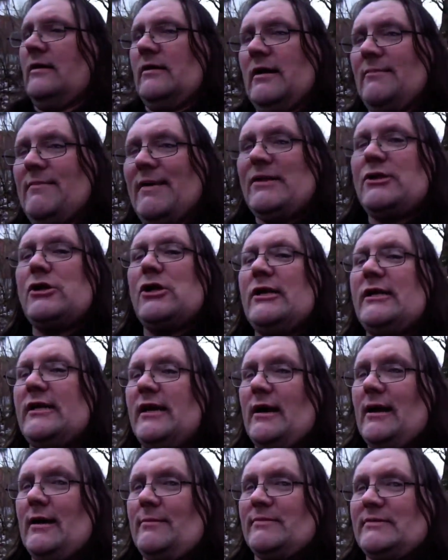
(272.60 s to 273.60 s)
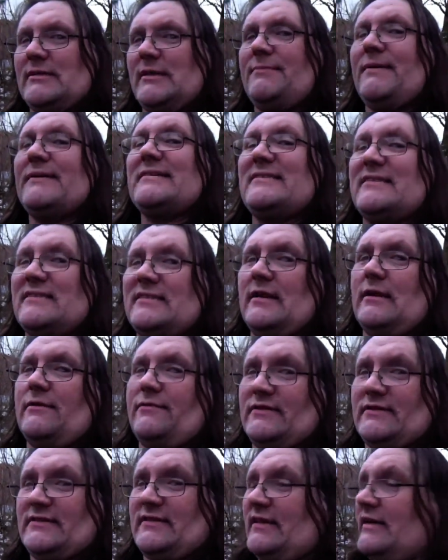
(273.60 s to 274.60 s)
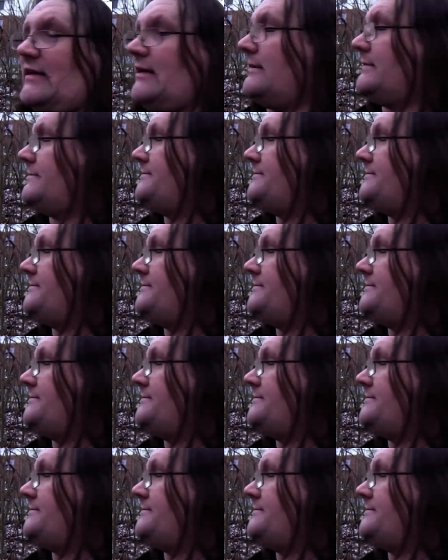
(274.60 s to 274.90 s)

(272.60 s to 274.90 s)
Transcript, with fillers: Der menschliche Arm ist der beste Selfie-Stick.